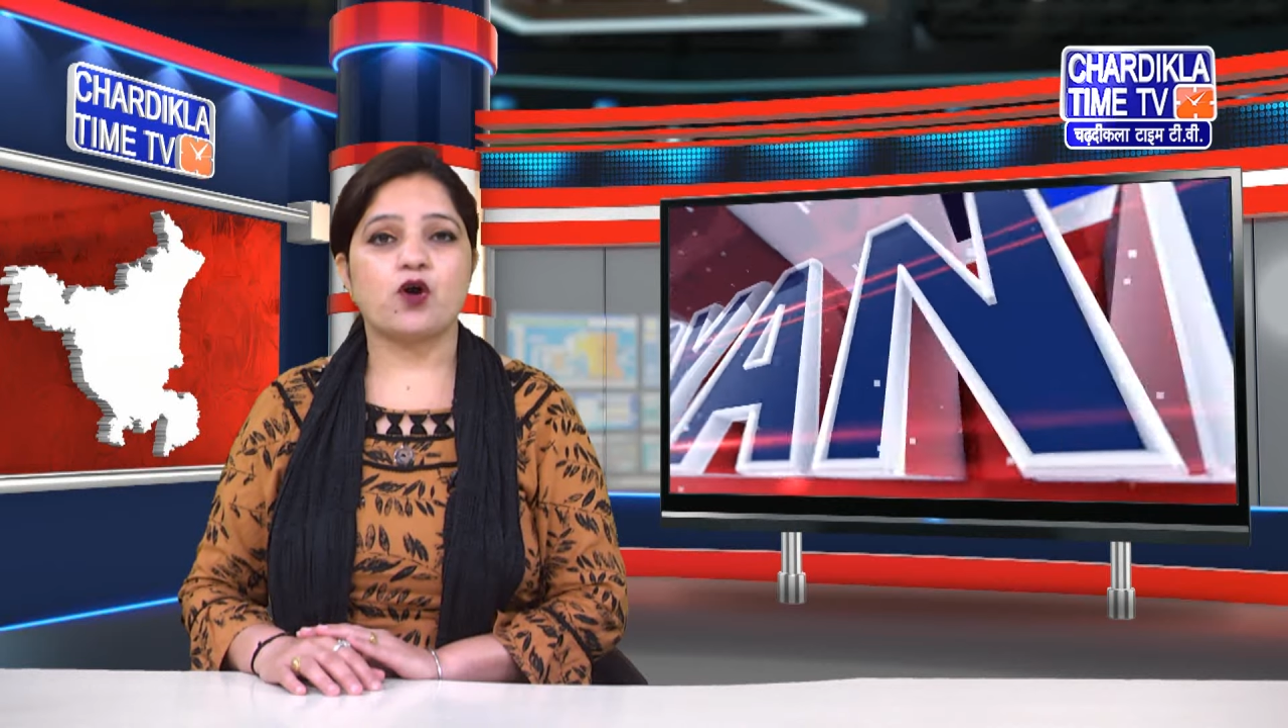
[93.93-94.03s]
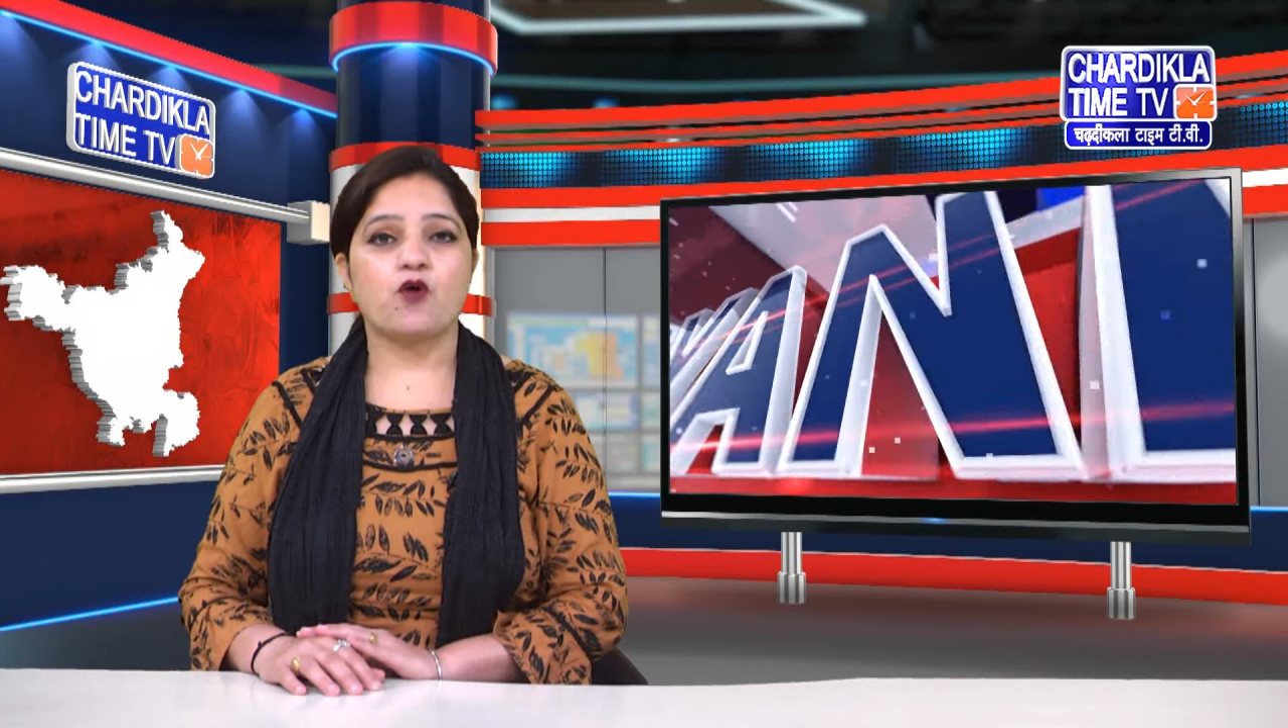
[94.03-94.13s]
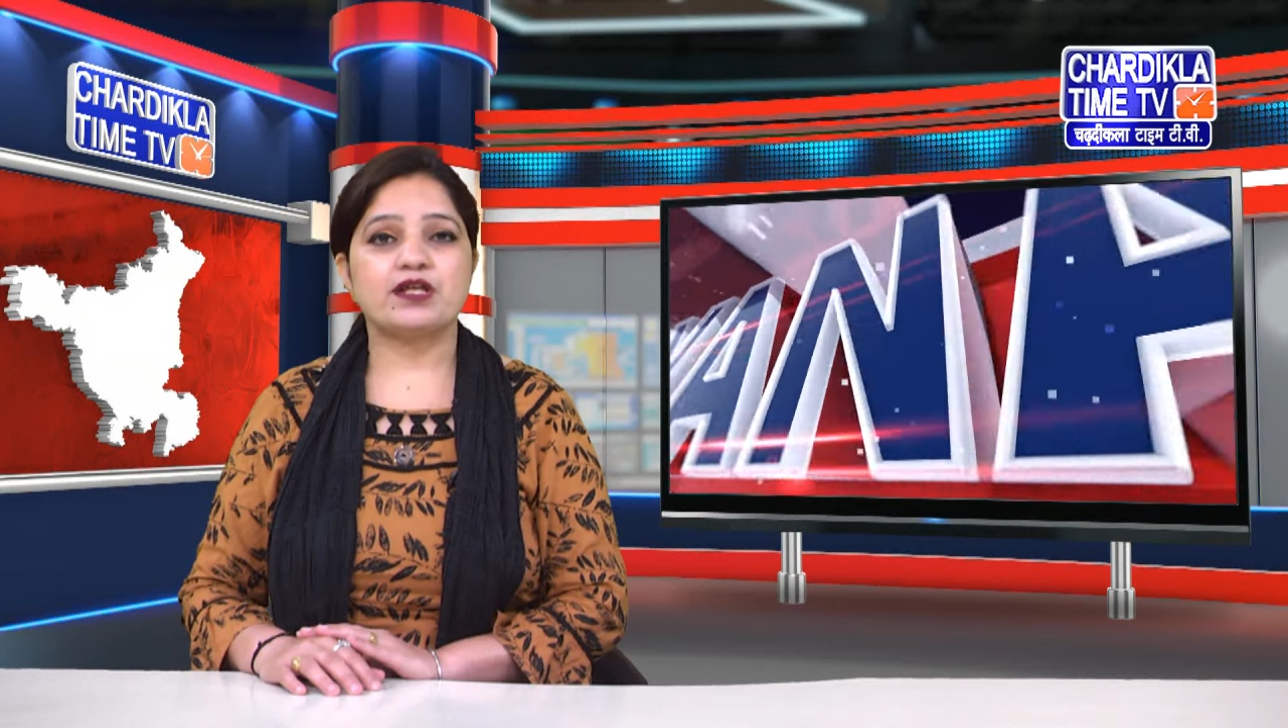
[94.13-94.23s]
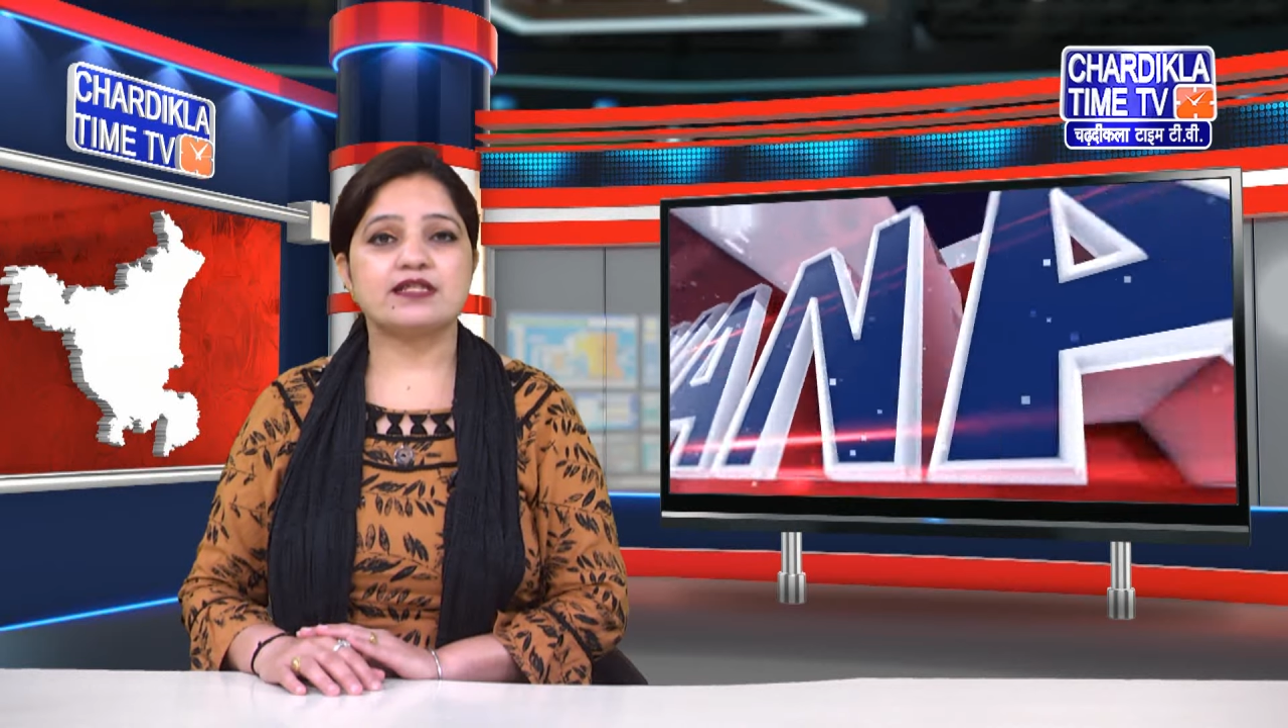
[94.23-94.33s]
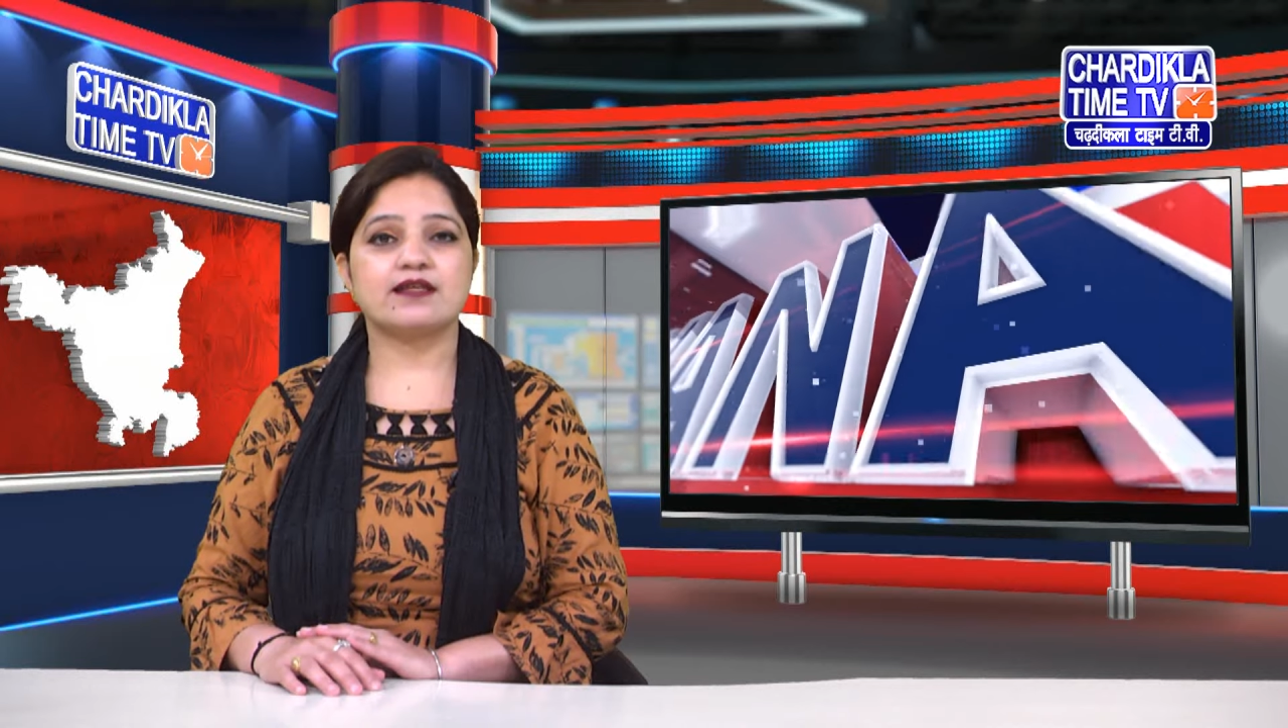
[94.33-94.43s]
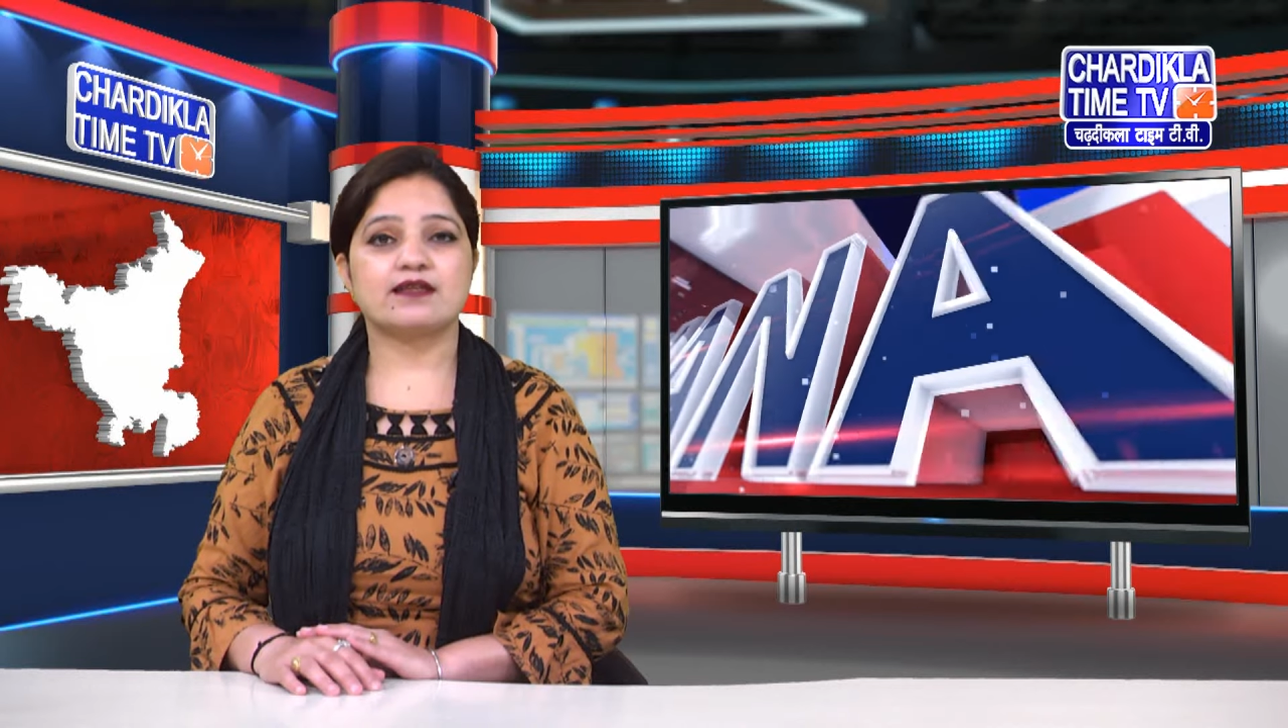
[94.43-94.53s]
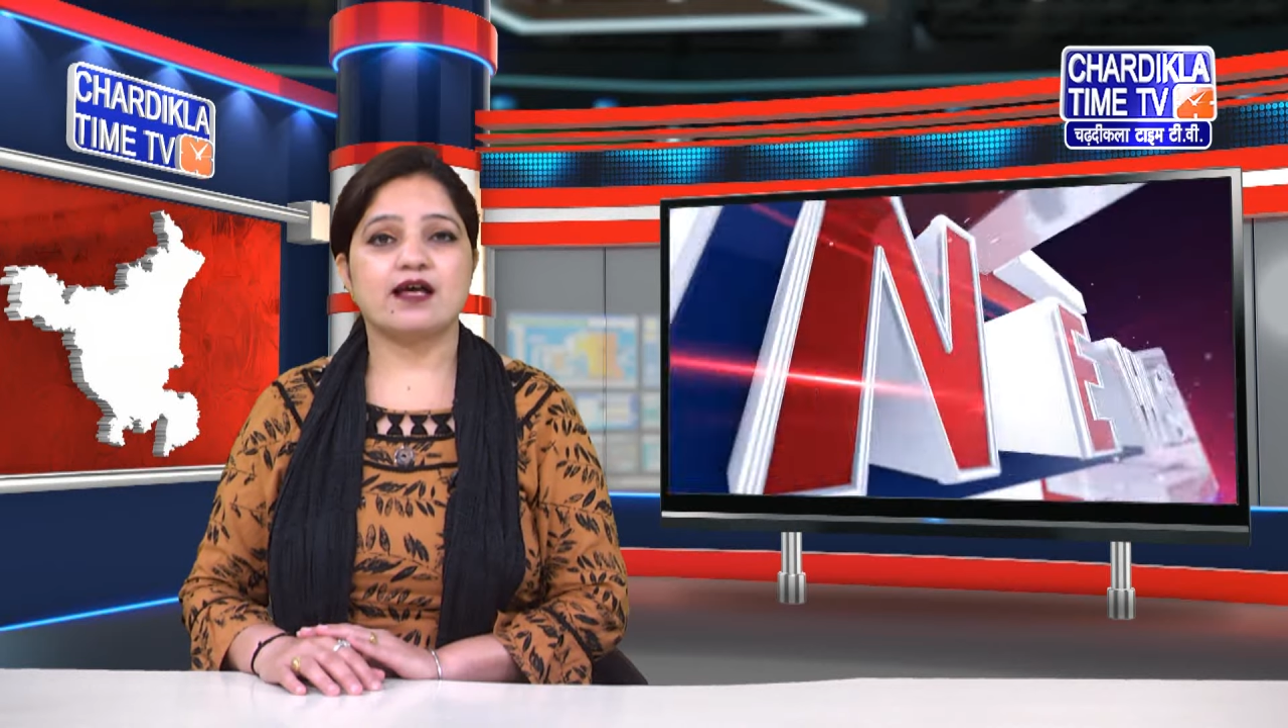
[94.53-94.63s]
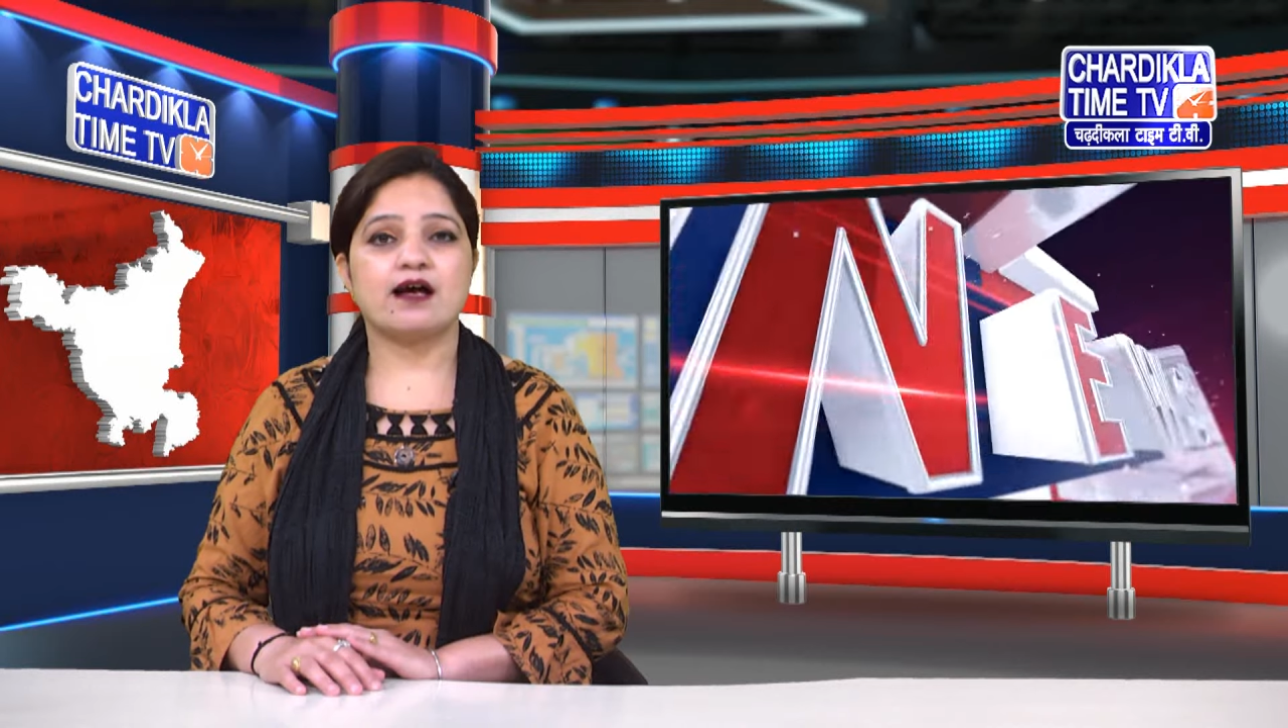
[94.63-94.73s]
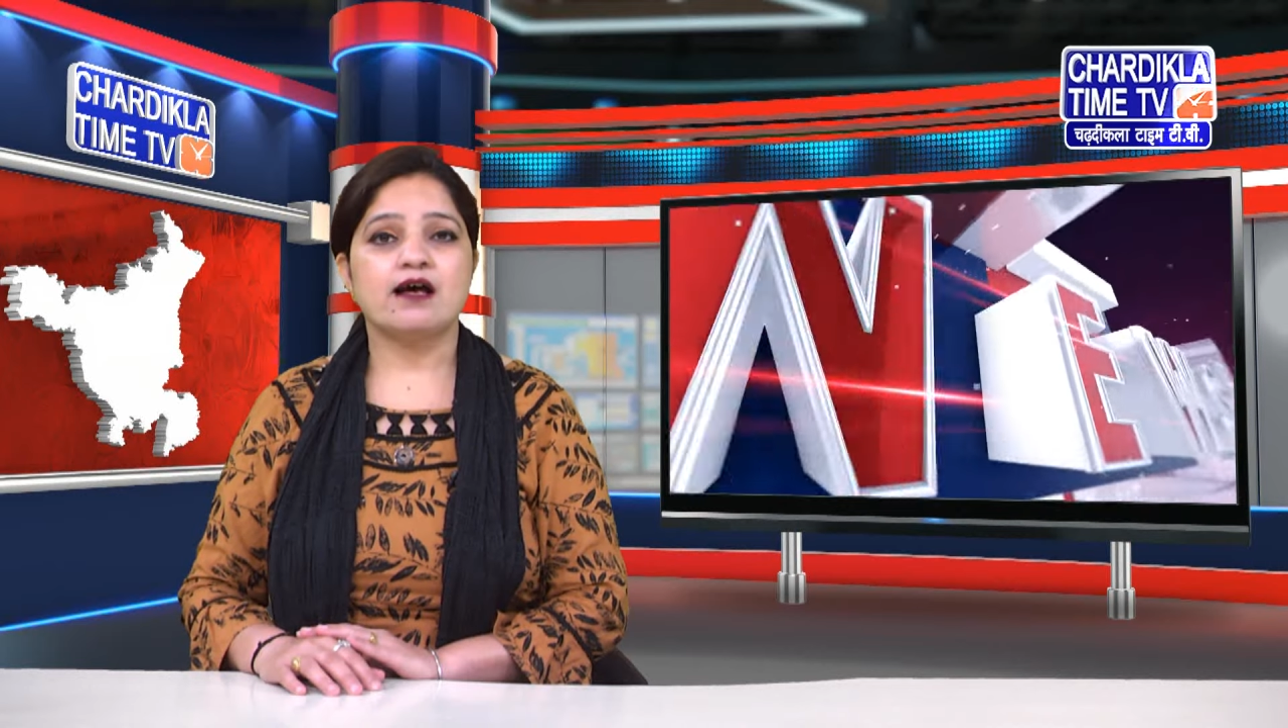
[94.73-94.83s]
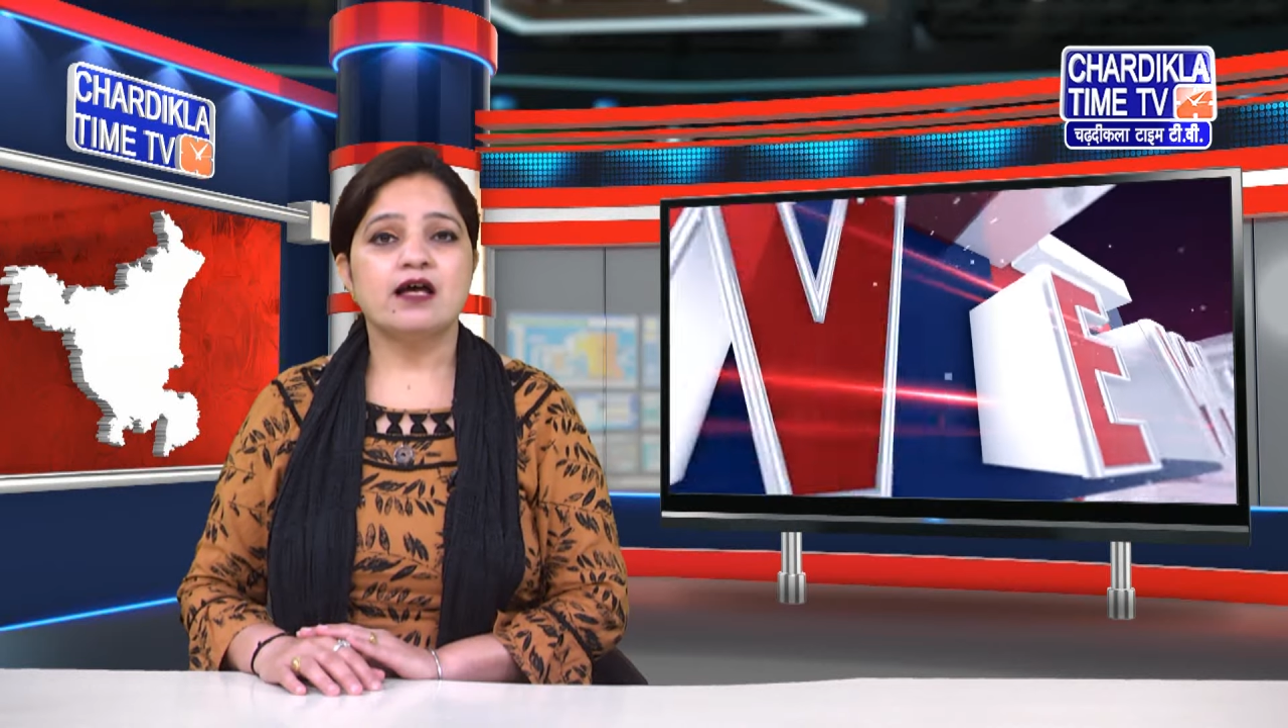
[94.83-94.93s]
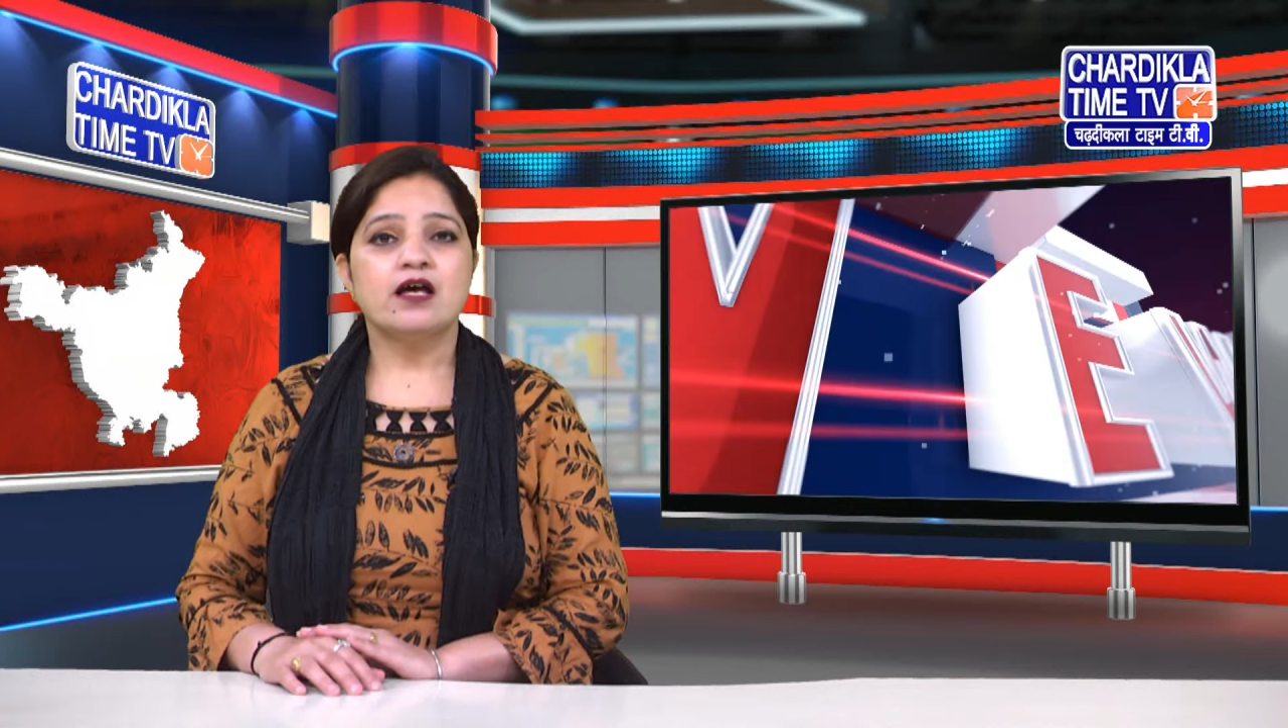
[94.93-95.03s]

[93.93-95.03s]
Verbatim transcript: कांग्रेस सत्ता